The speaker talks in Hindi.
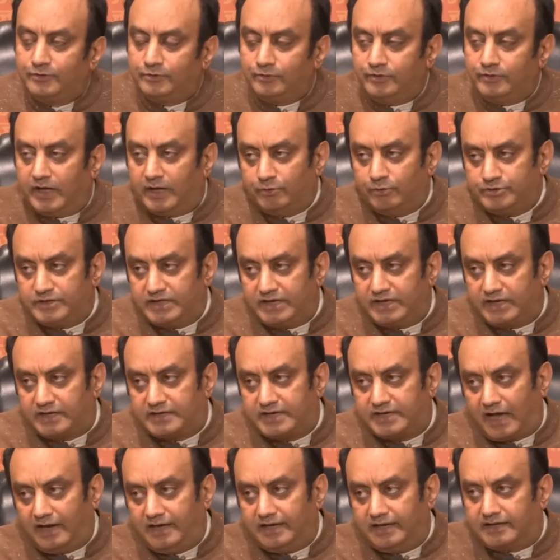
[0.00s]
तो नेहरू जी ने
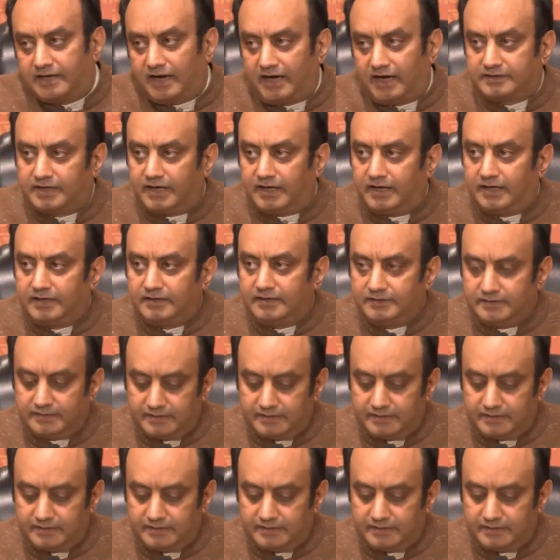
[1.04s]
क्या लिखा था